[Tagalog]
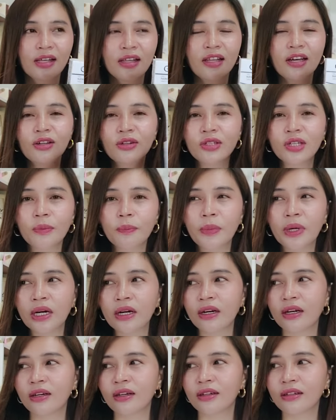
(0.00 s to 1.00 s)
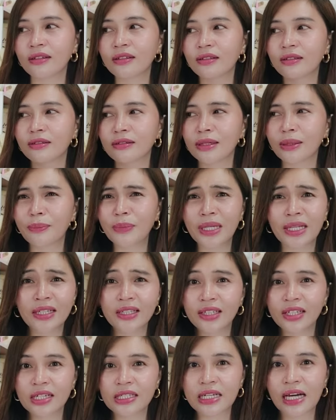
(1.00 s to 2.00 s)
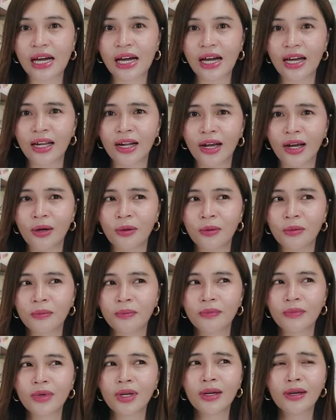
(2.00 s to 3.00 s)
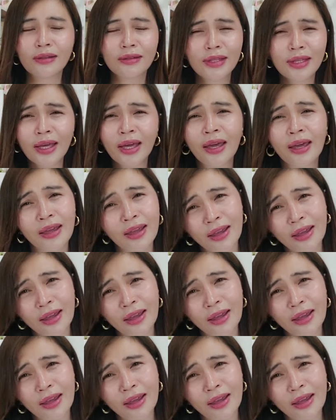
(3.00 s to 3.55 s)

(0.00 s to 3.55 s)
Lalo na pag nabilad ka sa araw. Te,